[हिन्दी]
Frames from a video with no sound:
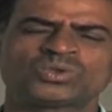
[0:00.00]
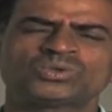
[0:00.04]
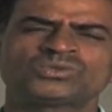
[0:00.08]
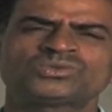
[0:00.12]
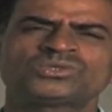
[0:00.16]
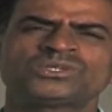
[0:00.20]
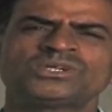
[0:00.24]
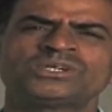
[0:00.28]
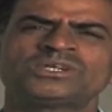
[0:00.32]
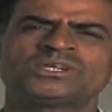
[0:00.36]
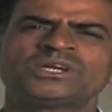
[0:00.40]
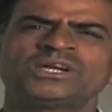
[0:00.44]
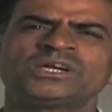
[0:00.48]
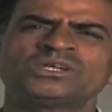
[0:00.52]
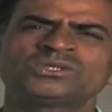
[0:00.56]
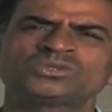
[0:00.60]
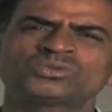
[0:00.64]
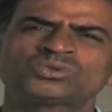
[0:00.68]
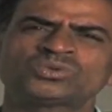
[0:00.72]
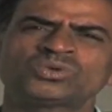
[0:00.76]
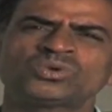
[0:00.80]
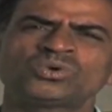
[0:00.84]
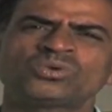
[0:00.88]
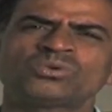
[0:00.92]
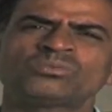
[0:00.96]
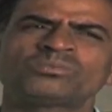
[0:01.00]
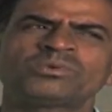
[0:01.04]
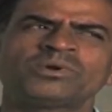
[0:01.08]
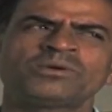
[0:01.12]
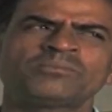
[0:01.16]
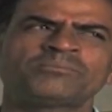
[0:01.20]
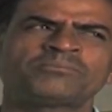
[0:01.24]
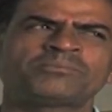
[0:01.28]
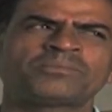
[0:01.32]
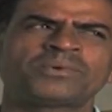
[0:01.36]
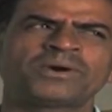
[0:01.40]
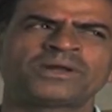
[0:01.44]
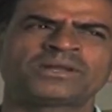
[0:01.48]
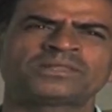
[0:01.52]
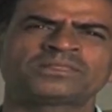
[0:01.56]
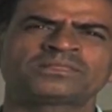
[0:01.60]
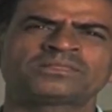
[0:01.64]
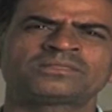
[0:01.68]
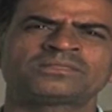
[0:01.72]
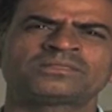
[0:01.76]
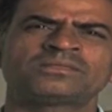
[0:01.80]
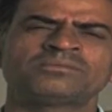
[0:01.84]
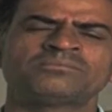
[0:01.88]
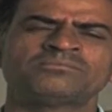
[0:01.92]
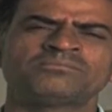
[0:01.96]
सौ से डेढ़ सौ रुपये पर
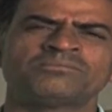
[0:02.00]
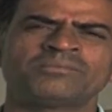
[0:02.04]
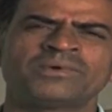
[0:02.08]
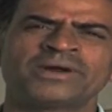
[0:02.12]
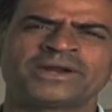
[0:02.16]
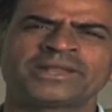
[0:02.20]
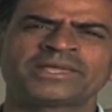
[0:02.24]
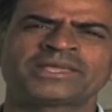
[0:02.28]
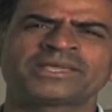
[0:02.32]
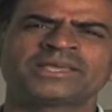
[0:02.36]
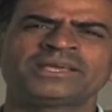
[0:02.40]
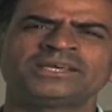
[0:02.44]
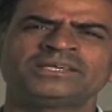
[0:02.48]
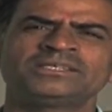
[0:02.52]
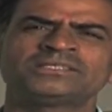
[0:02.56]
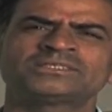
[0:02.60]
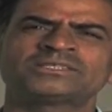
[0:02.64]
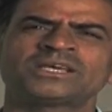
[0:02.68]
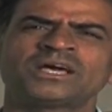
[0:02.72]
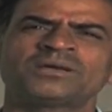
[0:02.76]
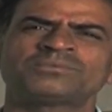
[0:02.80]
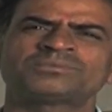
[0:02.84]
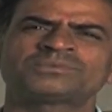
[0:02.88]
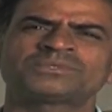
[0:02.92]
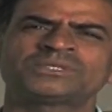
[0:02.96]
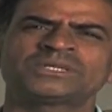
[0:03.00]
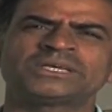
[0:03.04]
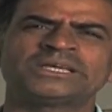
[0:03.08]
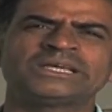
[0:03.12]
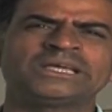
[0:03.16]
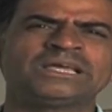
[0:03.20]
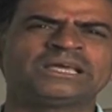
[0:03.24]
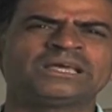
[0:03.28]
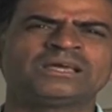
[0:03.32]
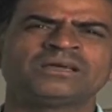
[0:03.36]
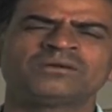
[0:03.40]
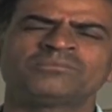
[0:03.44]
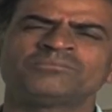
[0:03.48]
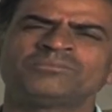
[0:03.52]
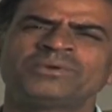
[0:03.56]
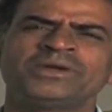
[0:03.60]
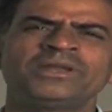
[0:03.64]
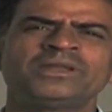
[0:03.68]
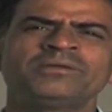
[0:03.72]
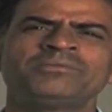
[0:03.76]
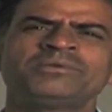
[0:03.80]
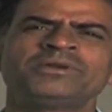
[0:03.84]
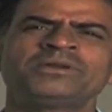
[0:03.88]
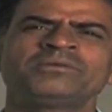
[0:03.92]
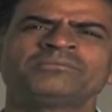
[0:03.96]
मण के हिसाब से
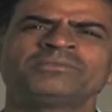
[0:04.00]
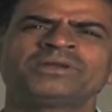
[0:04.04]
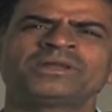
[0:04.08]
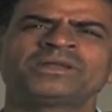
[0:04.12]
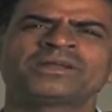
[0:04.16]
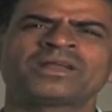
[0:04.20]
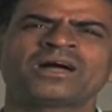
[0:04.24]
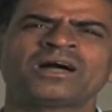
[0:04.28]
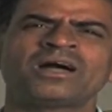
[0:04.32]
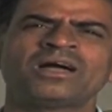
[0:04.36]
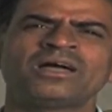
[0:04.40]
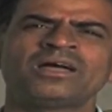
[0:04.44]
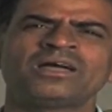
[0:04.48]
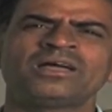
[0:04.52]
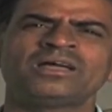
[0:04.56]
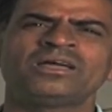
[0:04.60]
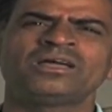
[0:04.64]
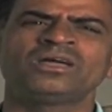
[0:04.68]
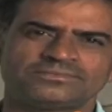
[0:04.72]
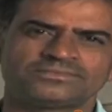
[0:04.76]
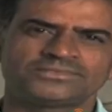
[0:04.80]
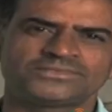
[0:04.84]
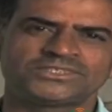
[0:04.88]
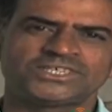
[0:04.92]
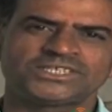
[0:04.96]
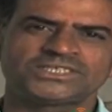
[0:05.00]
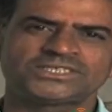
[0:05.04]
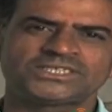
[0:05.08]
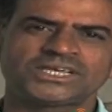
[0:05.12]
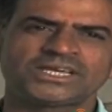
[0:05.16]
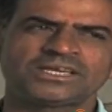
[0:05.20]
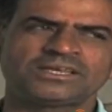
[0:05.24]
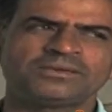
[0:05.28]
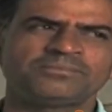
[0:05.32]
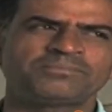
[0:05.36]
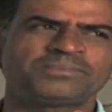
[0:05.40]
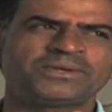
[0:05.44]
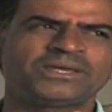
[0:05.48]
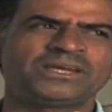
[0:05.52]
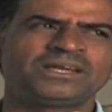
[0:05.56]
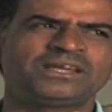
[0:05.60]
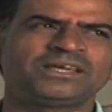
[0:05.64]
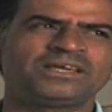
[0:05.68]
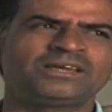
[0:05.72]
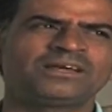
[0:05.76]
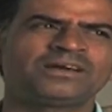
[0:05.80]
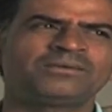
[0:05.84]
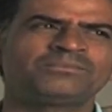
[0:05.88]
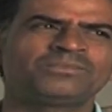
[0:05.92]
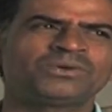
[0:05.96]
बेनिफिट मिल रहा है जैसा कि
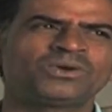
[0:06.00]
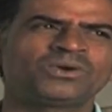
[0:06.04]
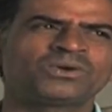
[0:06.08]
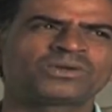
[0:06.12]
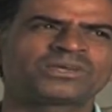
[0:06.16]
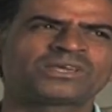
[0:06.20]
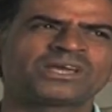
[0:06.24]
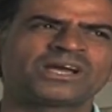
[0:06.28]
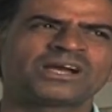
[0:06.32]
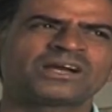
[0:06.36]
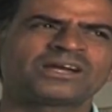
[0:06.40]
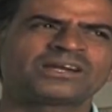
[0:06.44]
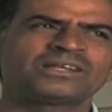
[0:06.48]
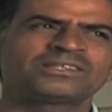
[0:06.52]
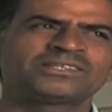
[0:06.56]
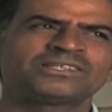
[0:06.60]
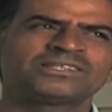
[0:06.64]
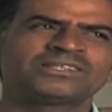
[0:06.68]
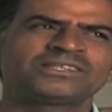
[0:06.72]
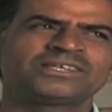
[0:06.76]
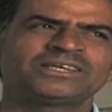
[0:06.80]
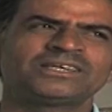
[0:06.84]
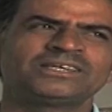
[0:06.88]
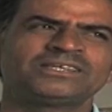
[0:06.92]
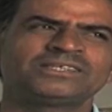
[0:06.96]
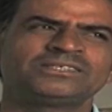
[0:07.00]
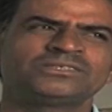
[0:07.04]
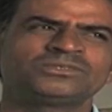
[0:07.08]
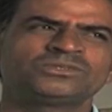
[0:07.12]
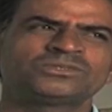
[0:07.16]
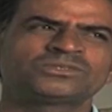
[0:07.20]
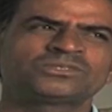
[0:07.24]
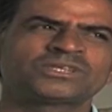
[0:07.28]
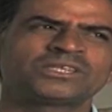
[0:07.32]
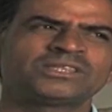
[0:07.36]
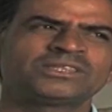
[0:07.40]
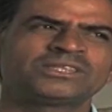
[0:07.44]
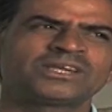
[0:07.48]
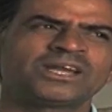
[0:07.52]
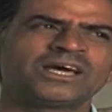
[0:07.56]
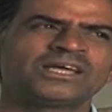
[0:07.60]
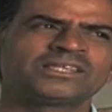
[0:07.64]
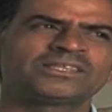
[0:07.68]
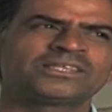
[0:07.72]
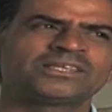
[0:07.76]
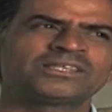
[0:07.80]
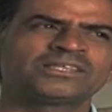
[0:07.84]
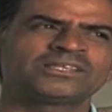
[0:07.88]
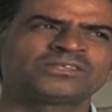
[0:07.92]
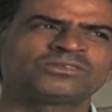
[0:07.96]
पहले हम लोग क्या करते थे जो संतरा
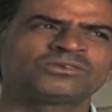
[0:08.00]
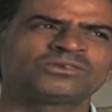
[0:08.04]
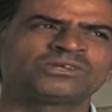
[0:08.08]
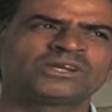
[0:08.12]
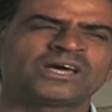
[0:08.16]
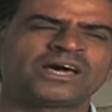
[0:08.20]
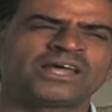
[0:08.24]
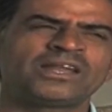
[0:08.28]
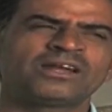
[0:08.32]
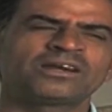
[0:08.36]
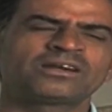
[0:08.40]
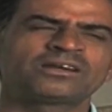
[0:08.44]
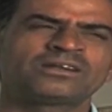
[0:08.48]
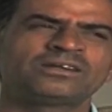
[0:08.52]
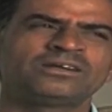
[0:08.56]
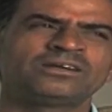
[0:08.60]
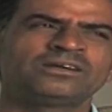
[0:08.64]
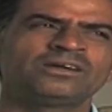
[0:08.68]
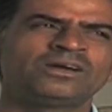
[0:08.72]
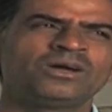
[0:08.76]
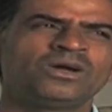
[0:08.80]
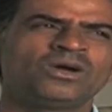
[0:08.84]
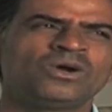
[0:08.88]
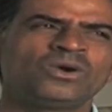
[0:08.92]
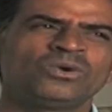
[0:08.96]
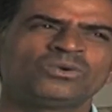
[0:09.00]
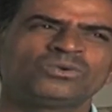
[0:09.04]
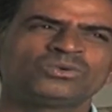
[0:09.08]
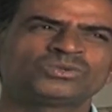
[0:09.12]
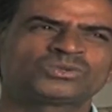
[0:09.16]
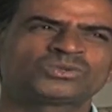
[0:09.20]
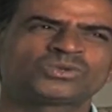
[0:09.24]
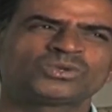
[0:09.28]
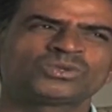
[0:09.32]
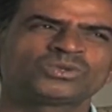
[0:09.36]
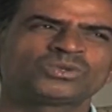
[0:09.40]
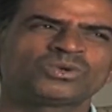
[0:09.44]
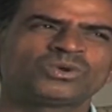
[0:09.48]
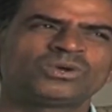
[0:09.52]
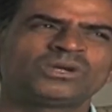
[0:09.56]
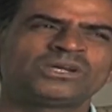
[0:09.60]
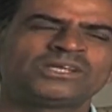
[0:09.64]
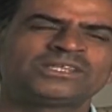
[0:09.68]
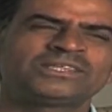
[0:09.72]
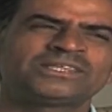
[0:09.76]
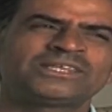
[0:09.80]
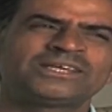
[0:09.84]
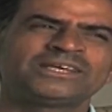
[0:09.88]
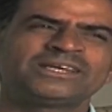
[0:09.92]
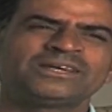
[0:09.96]
आता था तो डायरेक्ट उसको तोड़
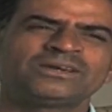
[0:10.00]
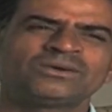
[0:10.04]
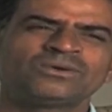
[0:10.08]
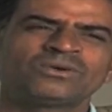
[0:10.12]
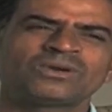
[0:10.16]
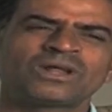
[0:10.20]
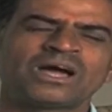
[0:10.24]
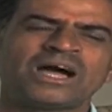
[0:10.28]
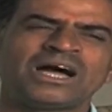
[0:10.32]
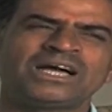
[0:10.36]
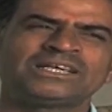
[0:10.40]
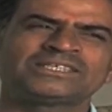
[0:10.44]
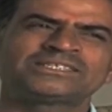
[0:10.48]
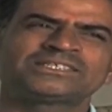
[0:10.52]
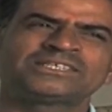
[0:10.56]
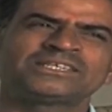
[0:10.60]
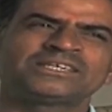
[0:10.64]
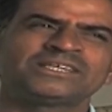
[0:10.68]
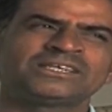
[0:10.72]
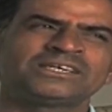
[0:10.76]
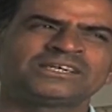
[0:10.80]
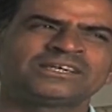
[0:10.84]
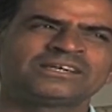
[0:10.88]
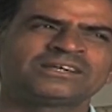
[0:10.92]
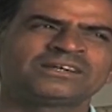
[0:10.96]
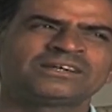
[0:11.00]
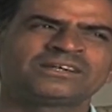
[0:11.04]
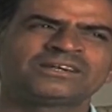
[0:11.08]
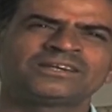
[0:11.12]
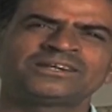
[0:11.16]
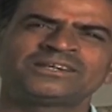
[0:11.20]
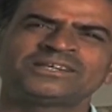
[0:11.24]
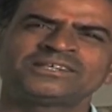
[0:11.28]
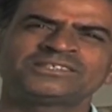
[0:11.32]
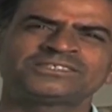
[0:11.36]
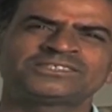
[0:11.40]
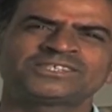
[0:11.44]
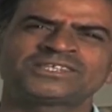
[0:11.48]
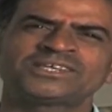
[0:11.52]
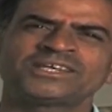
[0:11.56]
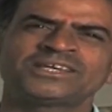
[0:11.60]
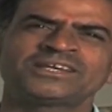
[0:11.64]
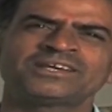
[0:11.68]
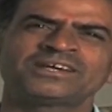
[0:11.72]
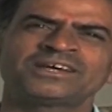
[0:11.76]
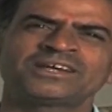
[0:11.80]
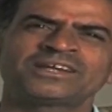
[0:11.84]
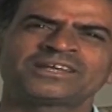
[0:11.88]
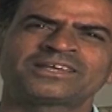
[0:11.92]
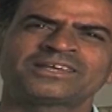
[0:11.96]
लेते और हाथ से ग्रेडिंग
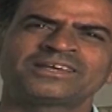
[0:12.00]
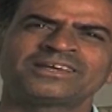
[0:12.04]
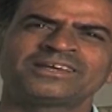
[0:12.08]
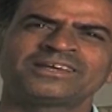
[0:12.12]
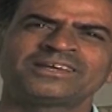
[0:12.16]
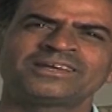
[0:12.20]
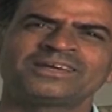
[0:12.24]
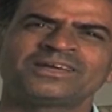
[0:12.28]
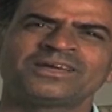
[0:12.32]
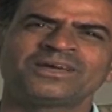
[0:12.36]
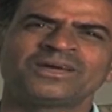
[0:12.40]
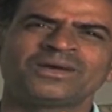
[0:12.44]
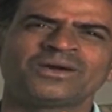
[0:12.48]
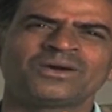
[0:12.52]
छटाई करके